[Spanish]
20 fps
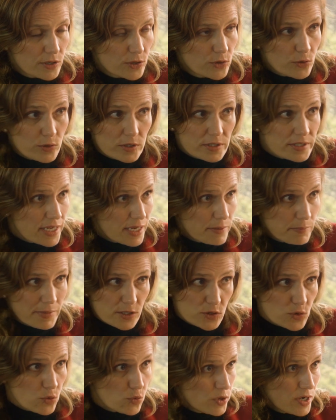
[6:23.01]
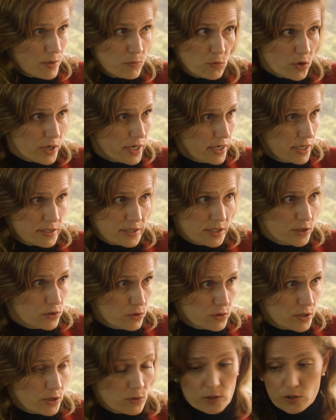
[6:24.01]
No es nada más una mujer
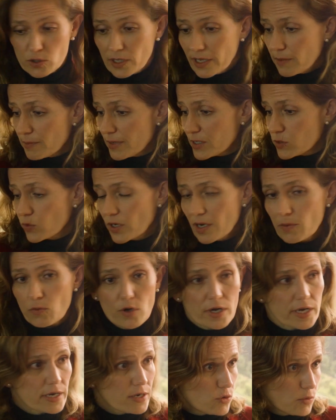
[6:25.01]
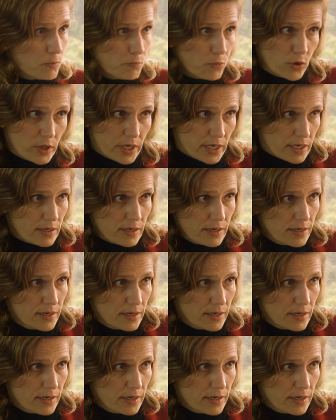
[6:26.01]
exitosa, no es nada más una mujer con poder.